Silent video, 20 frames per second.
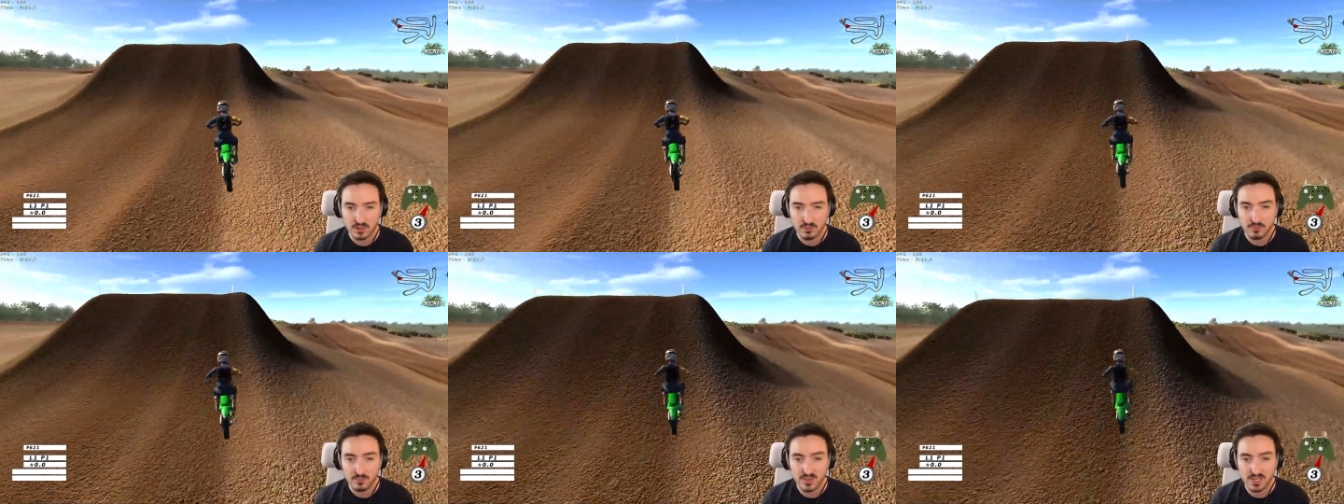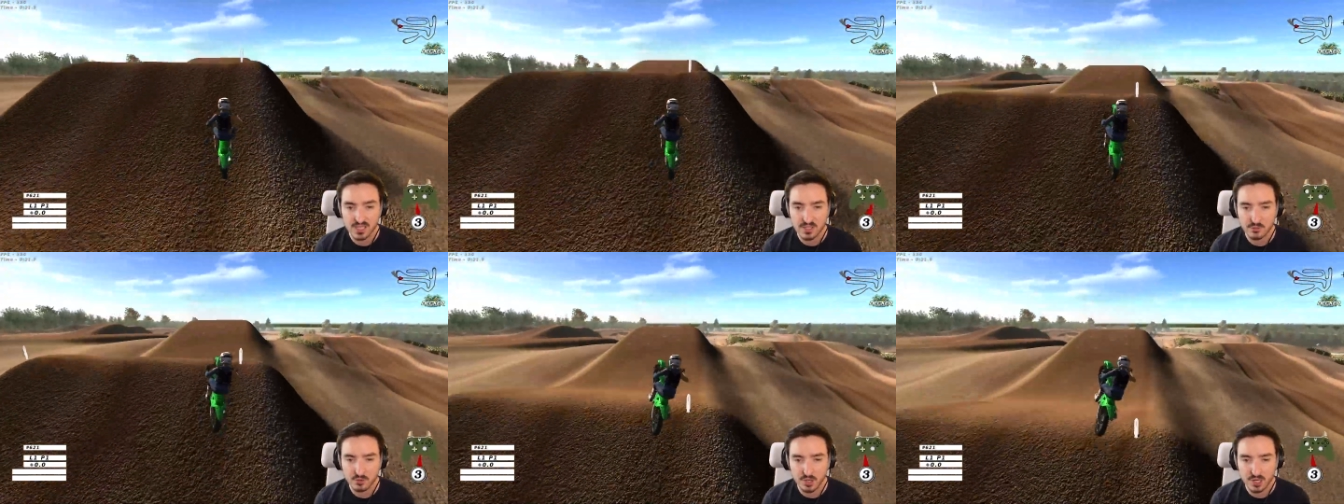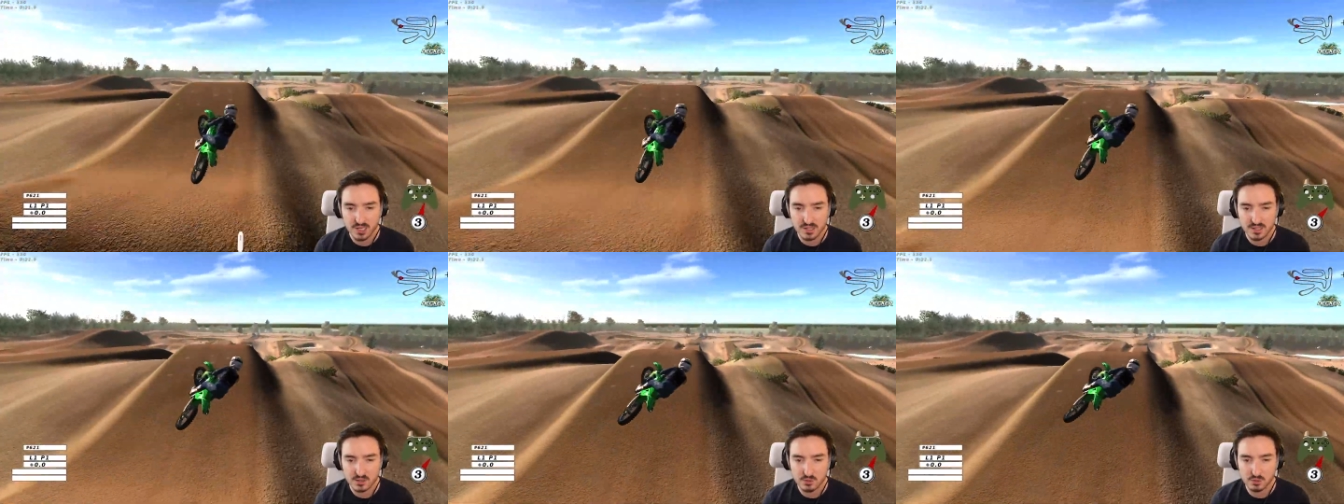Mais j'ai vu
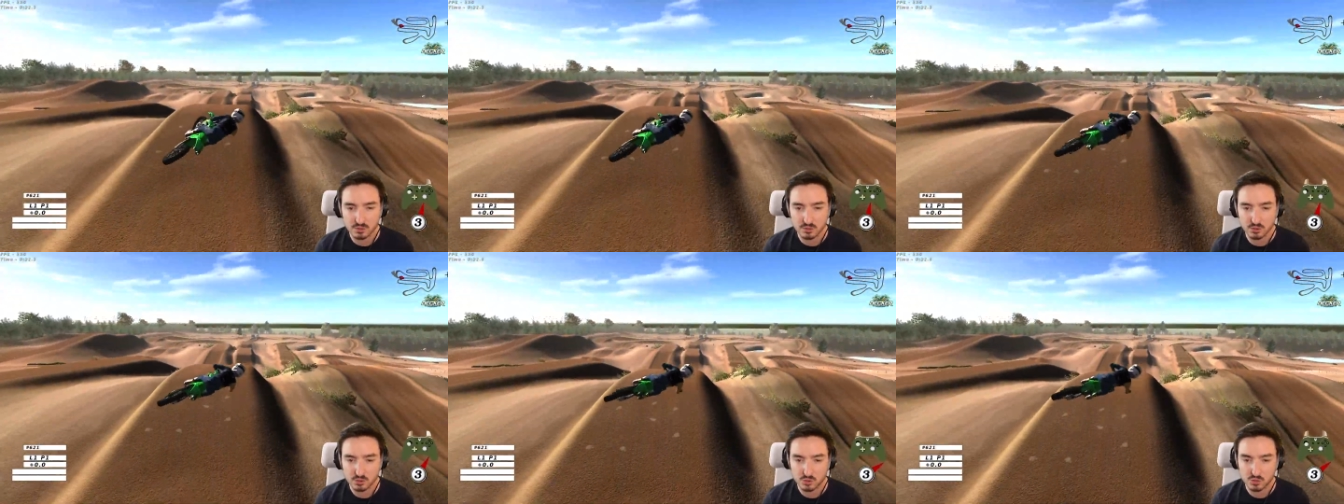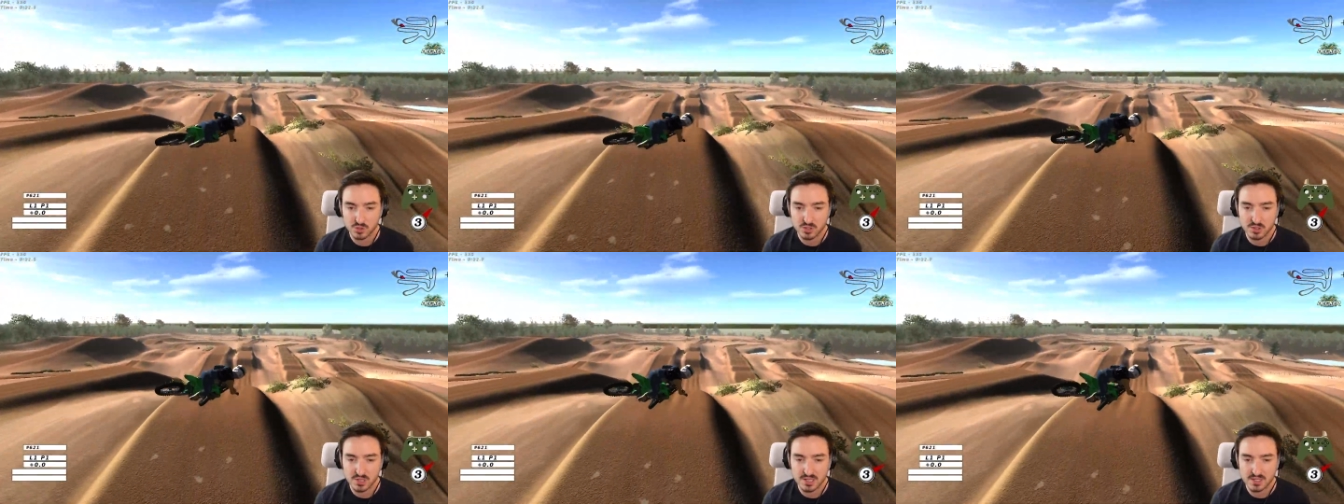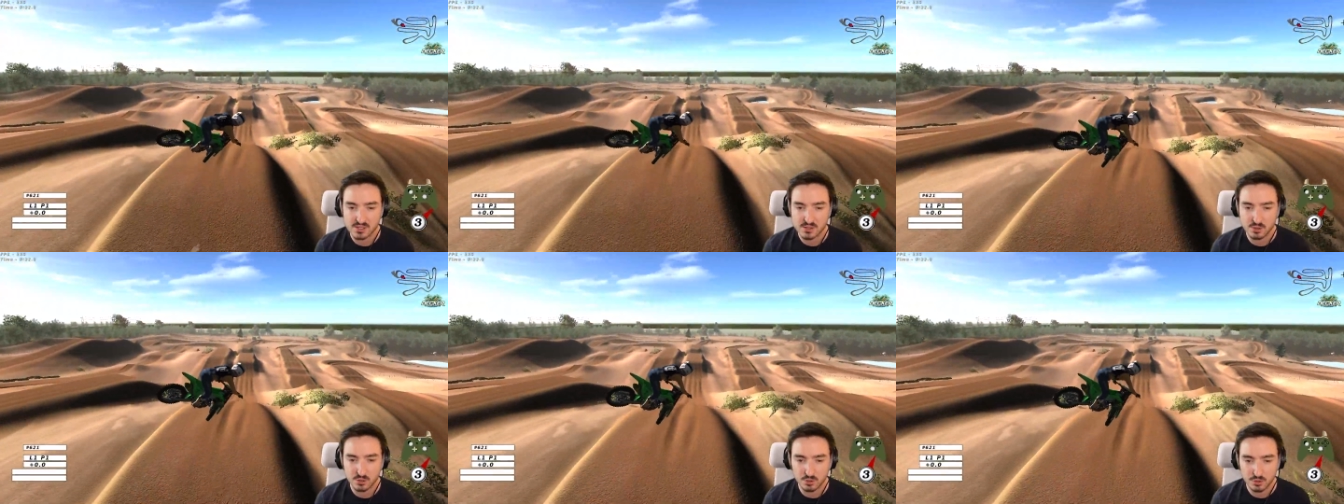qu'elle était cool, donc je dis
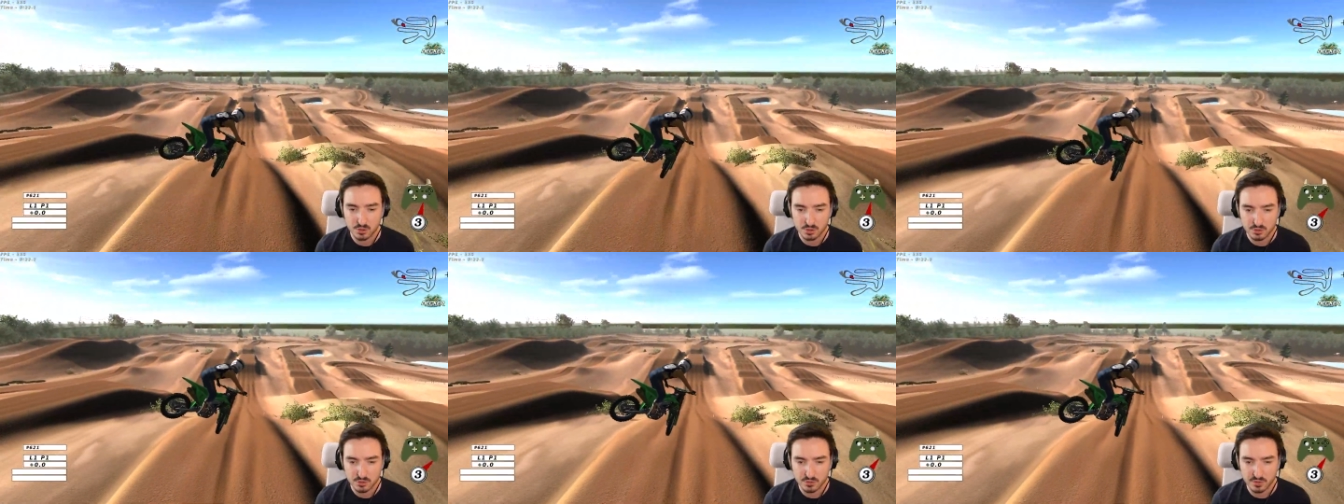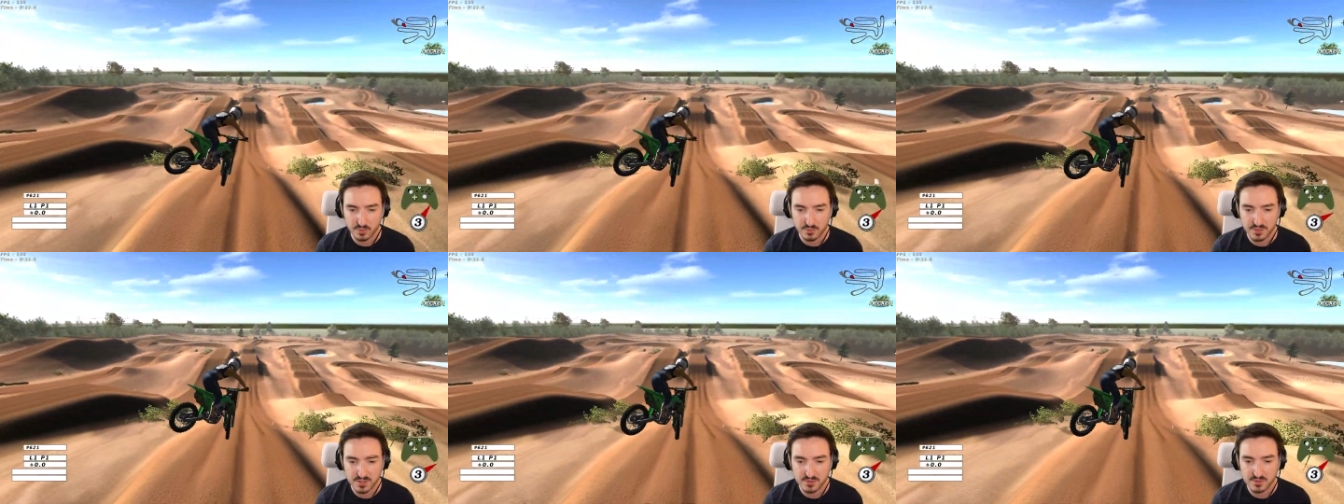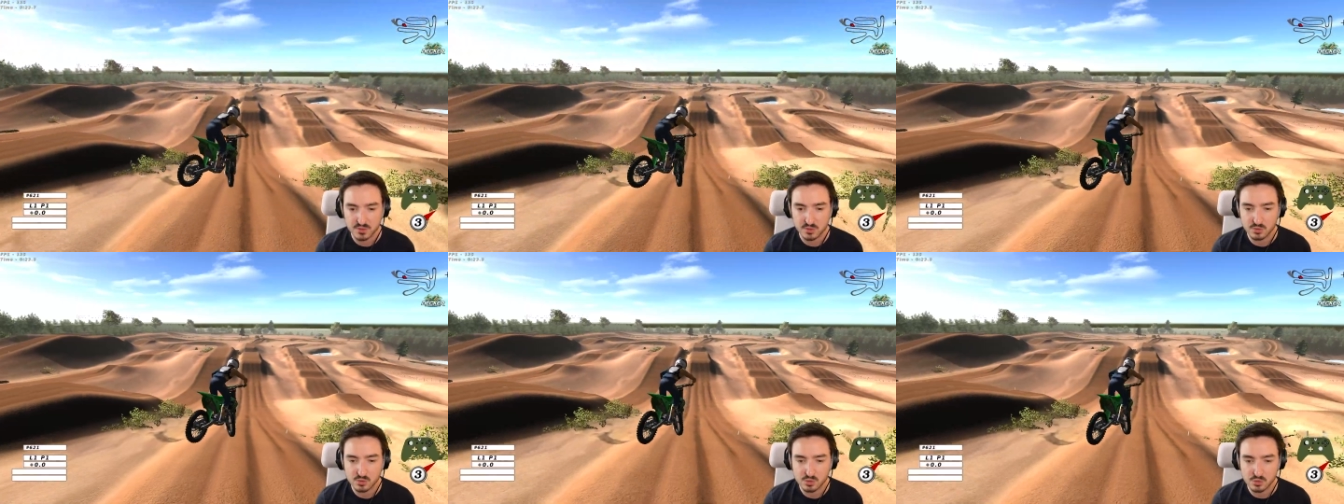let's go, je vous fais une petite
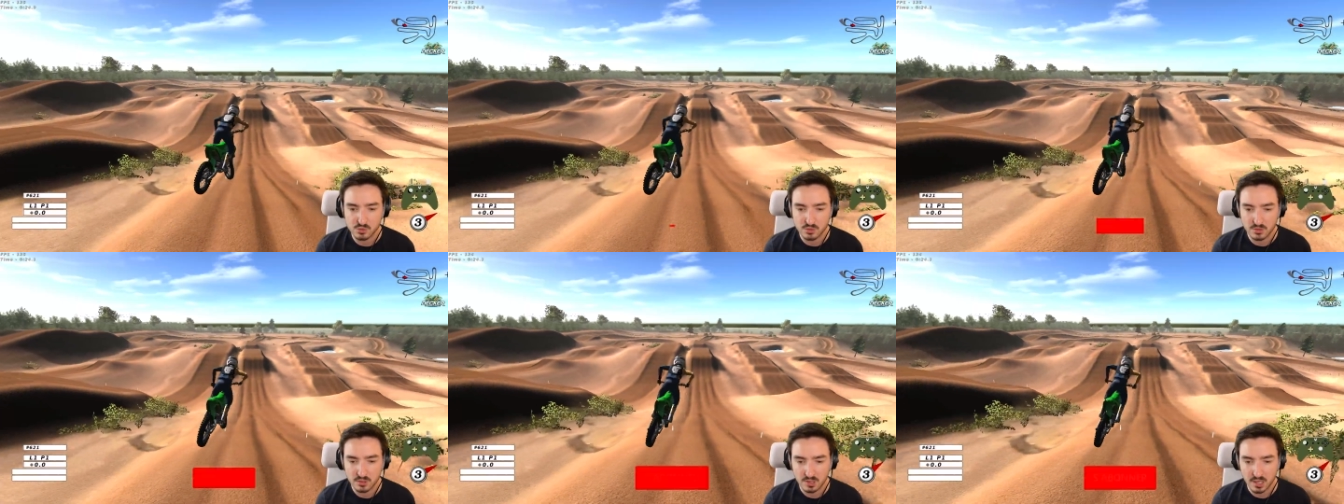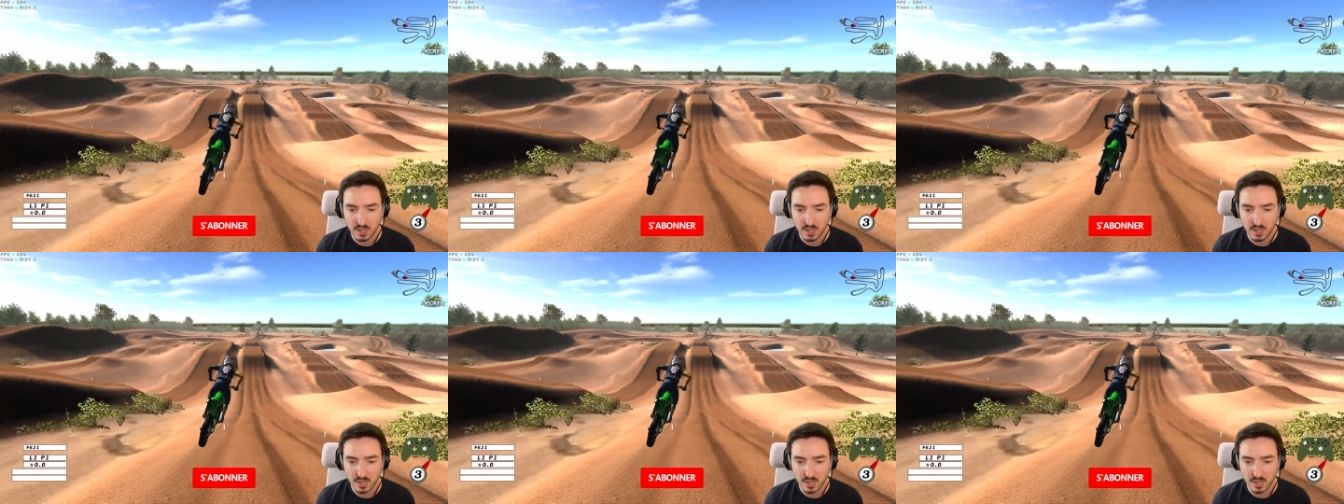vidéo dessus,